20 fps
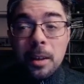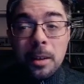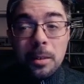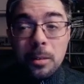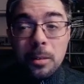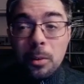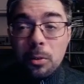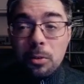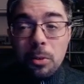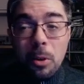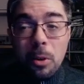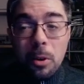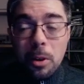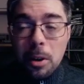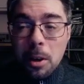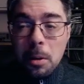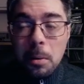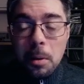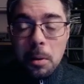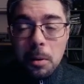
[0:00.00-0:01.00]
Non so
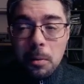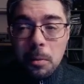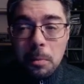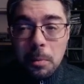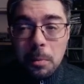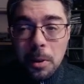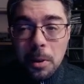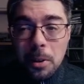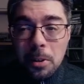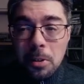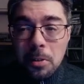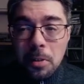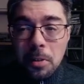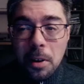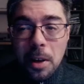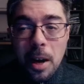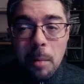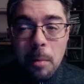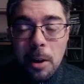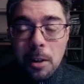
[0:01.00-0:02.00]
chi, chi dice
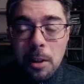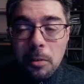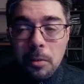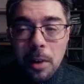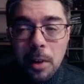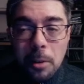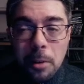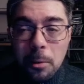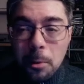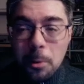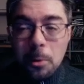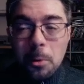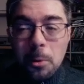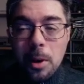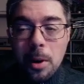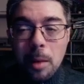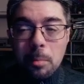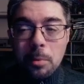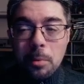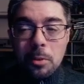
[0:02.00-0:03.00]
che ama l'inverno, io non lo
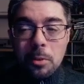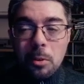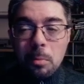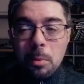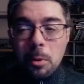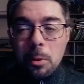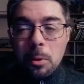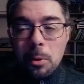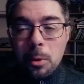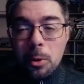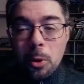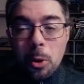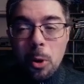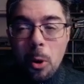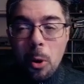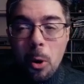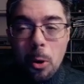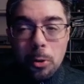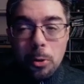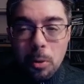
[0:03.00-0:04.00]
capisco, però io lo
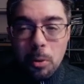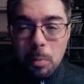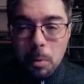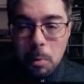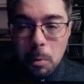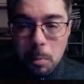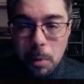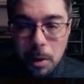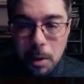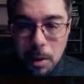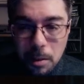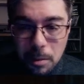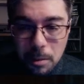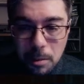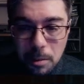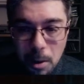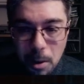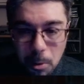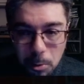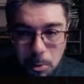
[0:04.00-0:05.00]
odio proprio perché si
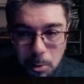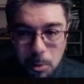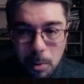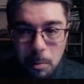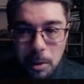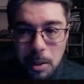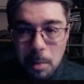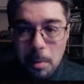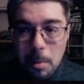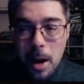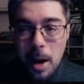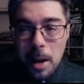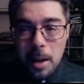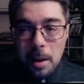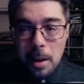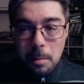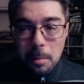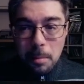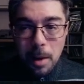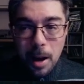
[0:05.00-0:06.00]
sta continuamente
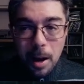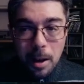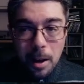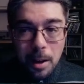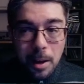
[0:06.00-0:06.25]
male Ma